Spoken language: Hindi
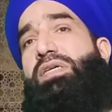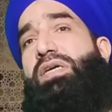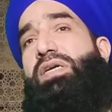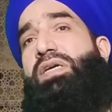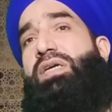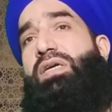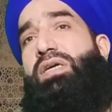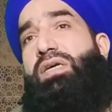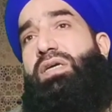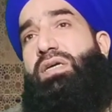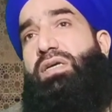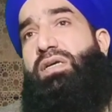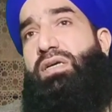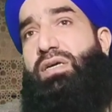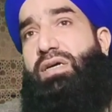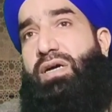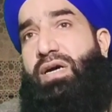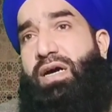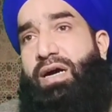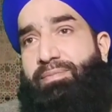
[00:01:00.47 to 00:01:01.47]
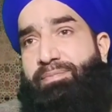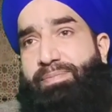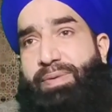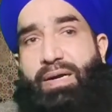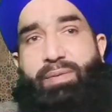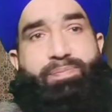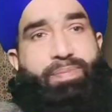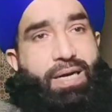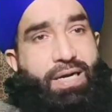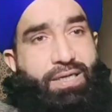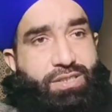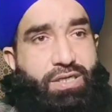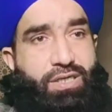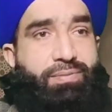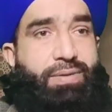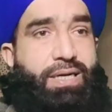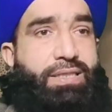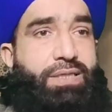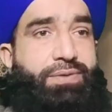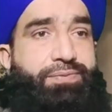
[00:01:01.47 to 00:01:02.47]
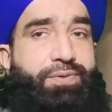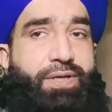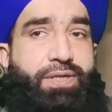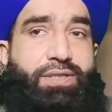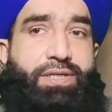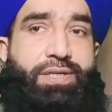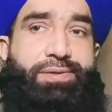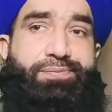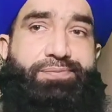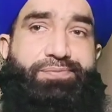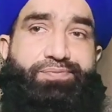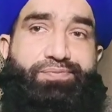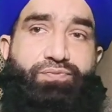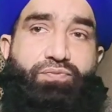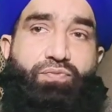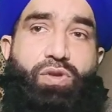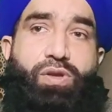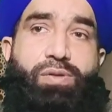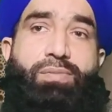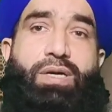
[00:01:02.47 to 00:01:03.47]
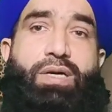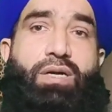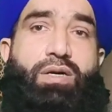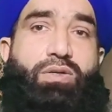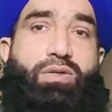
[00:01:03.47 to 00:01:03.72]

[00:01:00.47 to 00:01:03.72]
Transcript: कि हम पर पाँच नमाज़ें फ़र्ज़ हैं मगर